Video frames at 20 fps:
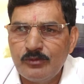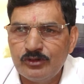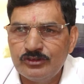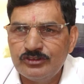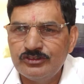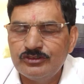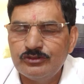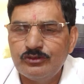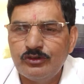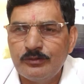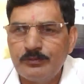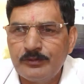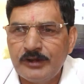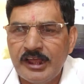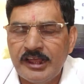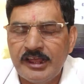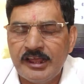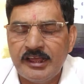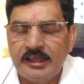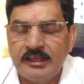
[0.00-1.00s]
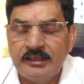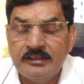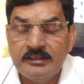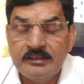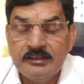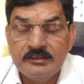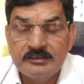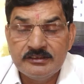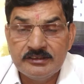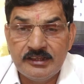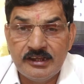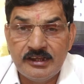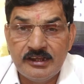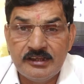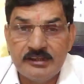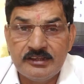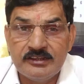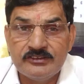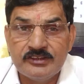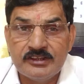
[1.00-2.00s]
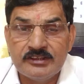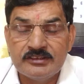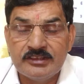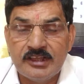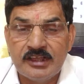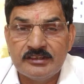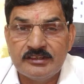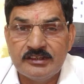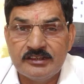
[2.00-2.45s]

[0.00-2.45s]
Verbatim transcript: मोदी जी को अपनाया है दिल्ली की जनता